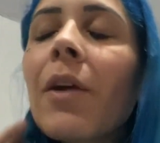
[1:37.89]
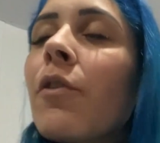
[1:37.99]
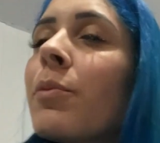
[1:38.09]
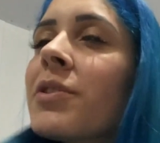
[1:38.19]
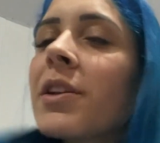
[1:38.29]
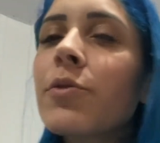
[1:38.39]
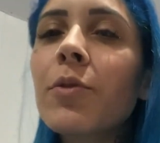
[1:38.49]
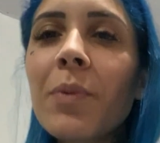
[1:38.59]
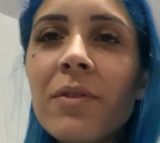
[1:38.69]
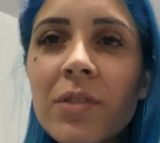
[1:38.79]
Vou mostrar tudo
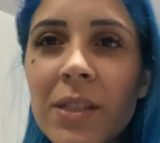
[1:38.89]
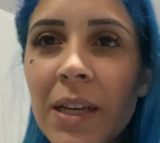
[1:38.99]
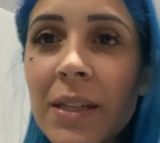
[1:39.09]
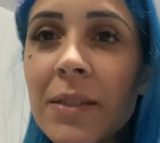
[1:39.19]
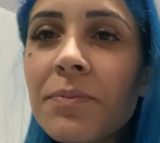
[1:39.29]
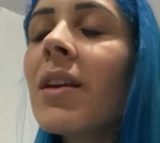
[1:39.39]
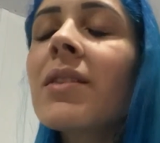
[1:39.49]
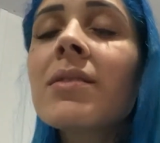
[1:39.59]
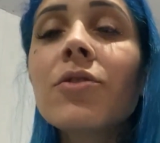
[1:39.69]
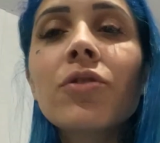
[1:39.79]
pra vocês
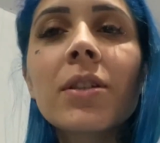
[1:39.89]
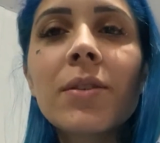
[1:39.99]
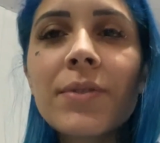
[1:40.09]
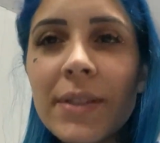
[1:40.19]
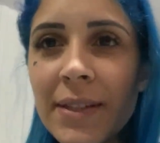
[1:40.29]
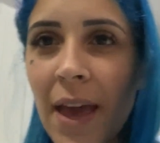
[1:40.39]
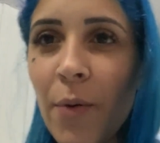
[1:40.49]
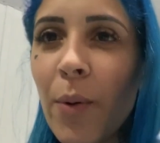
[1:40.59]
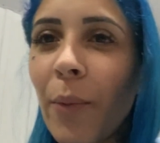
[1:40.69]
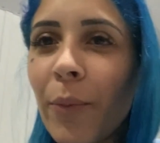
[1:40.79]
e seja o que Deus quiser,
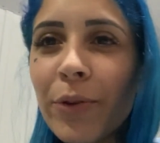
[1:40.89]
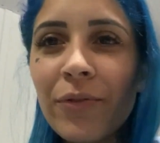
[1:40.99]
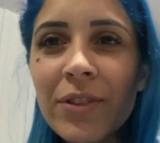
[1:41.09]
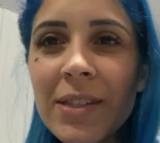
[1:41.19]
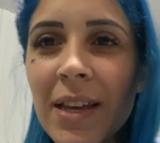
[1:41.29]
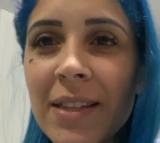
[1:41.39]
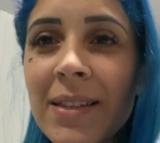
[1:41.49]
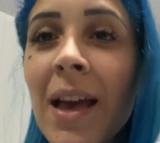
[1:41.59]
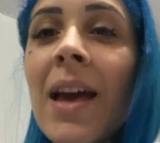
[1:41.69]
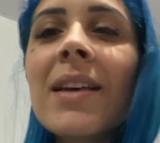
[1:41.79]
eu amo muito vocês.